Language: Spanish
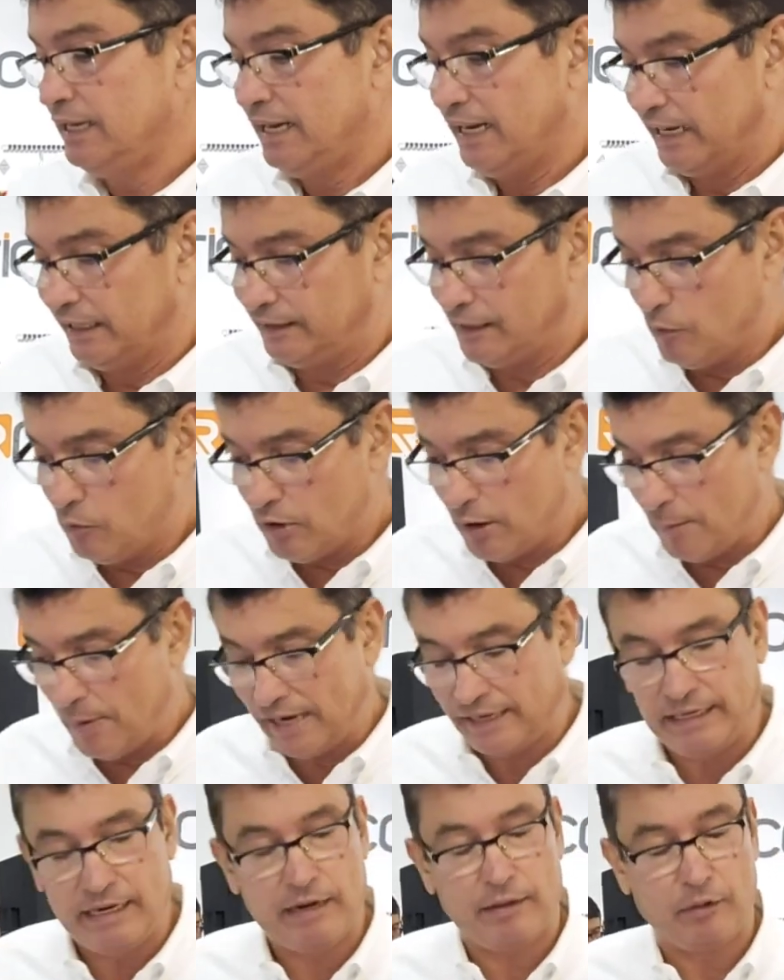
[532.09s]
Esta es una
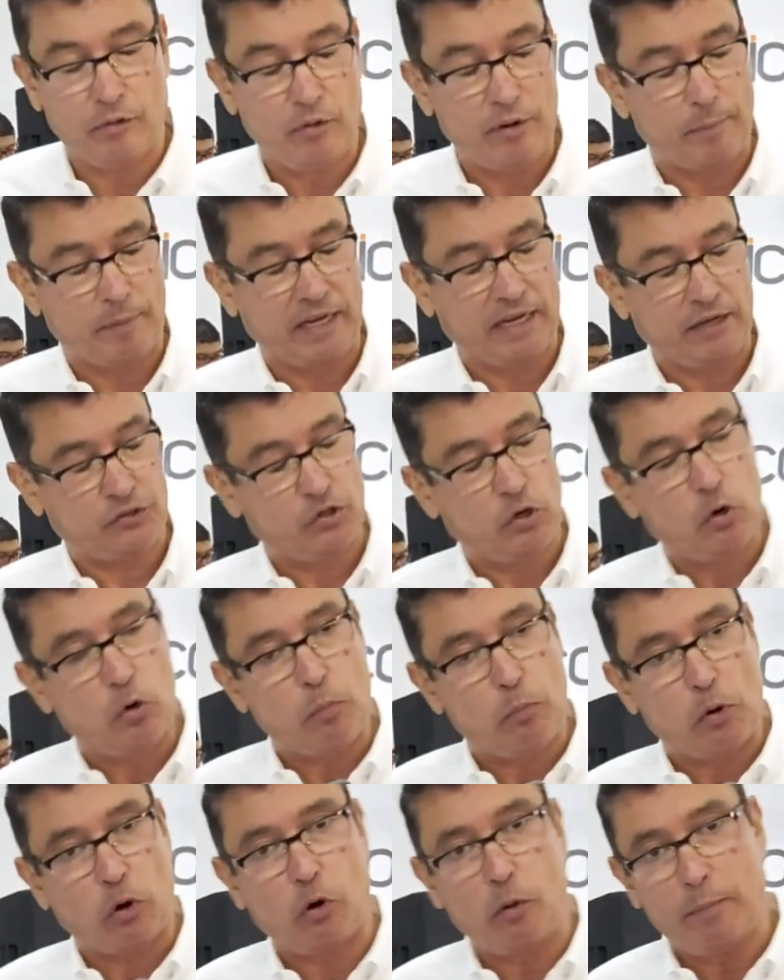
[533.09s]
máquina de una aplicación un
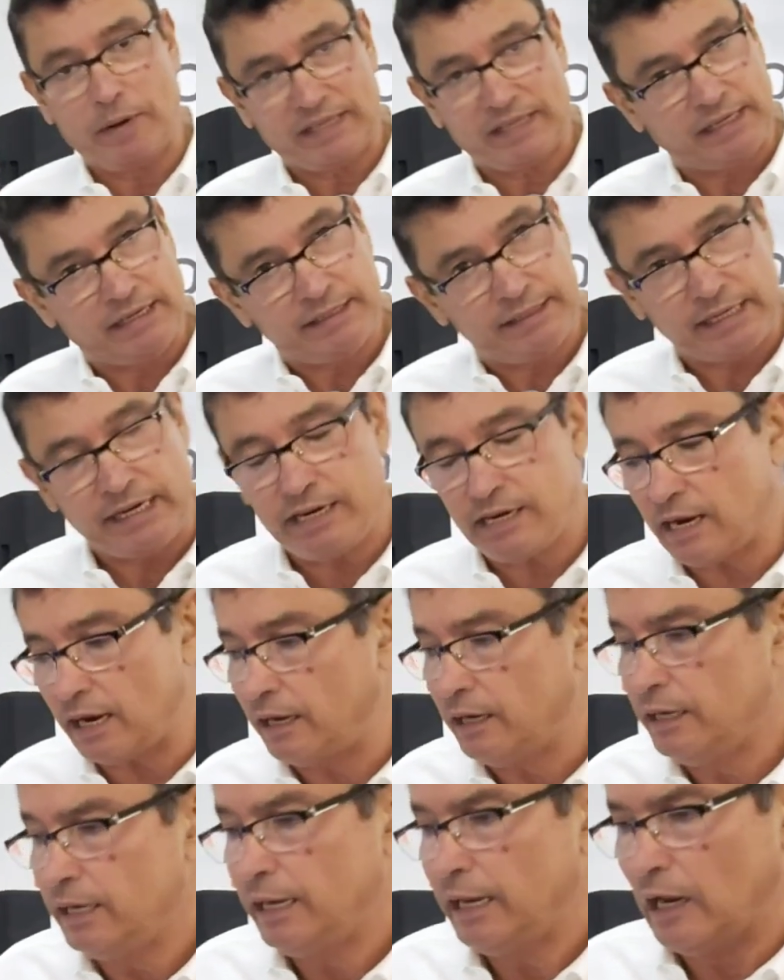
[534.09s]
poco más sencilla,
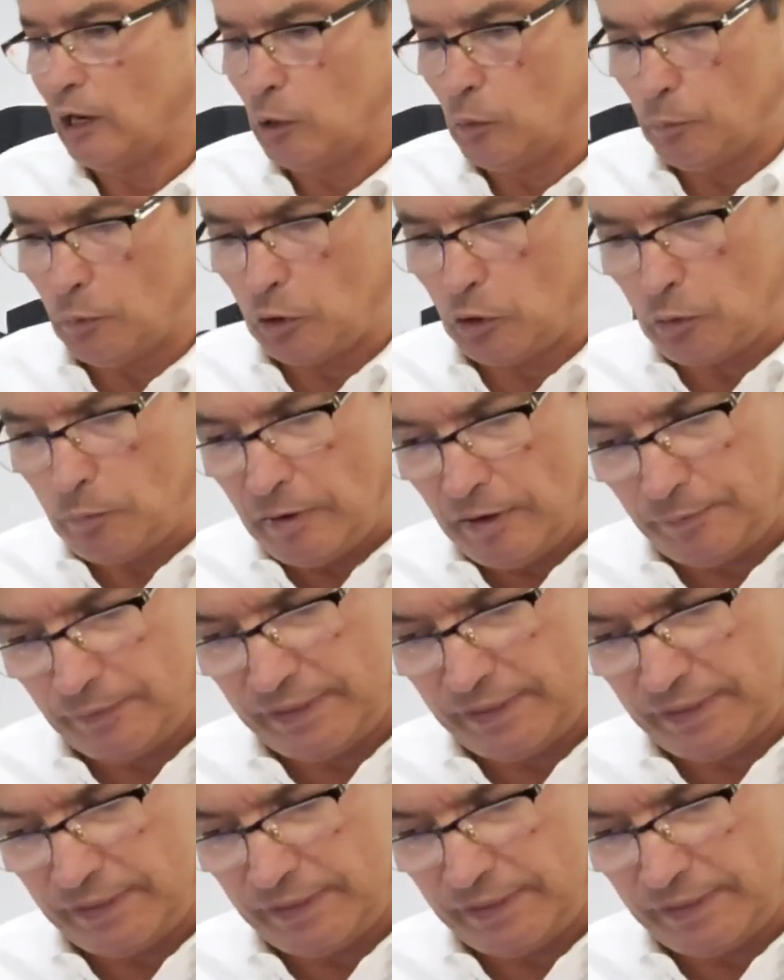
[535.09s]
es un poco más